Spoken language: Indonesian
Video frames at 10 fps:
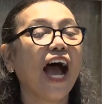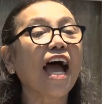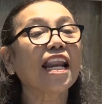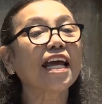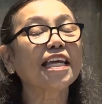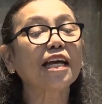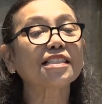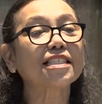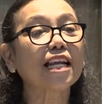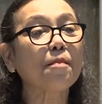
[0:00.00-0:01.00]
Allah yang
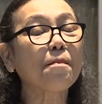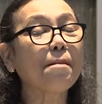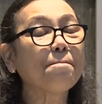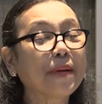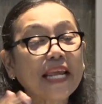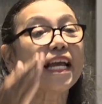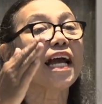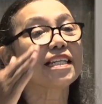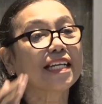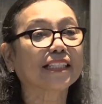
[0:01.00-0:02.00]
selalu
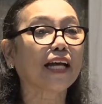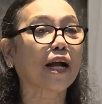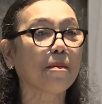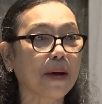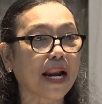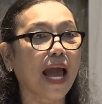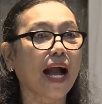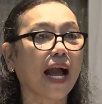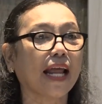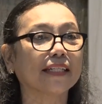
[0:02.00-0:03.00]
memberikan kita
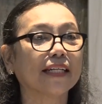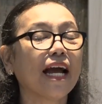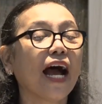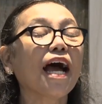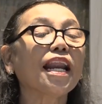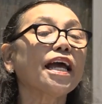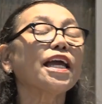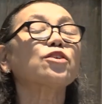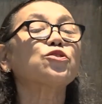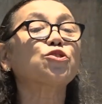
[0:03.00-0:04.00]
kemenangan, Allah
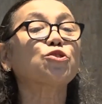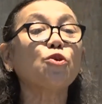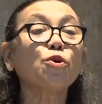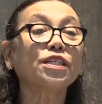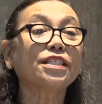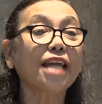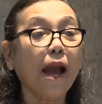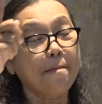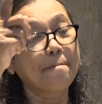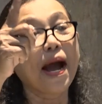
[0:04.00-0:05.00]
yang
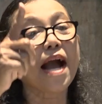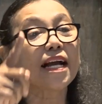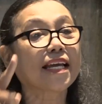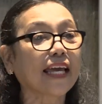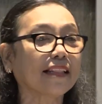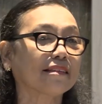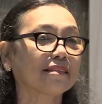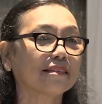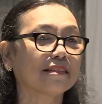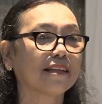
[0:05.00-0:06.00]
sudah bangkit
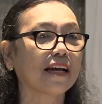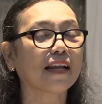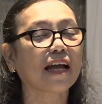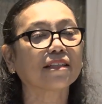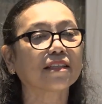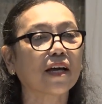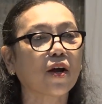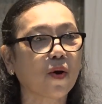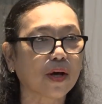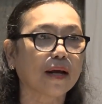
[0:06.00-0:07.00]
dari
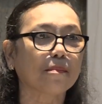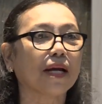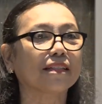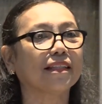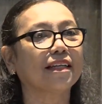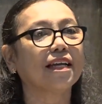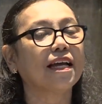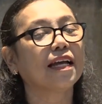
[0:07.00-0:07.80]
antara orang mati.